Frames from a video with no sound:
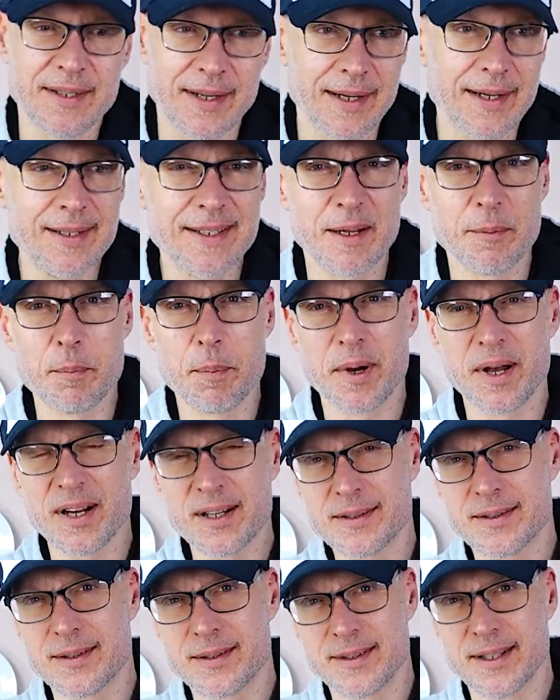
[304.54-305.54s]
Teil, dem
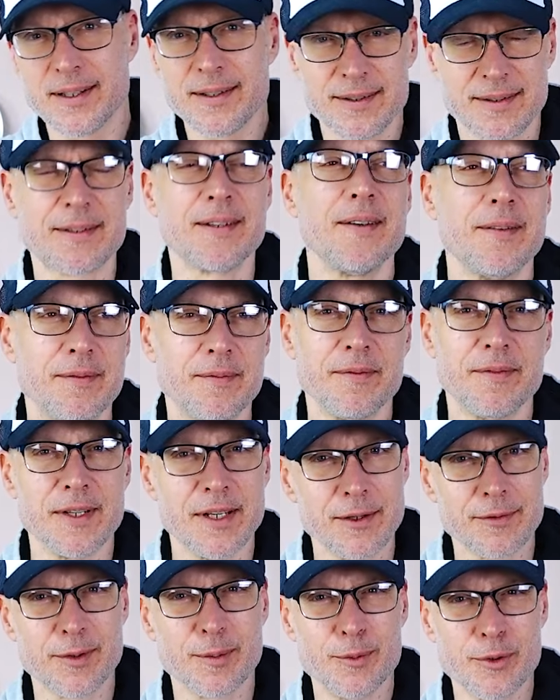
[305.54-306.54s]
Praxistest, wie
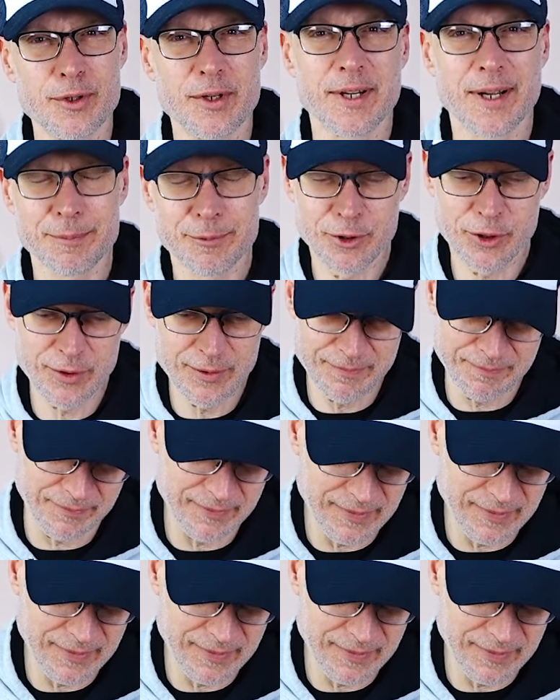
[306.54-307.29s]
ihr vermutet habt schon.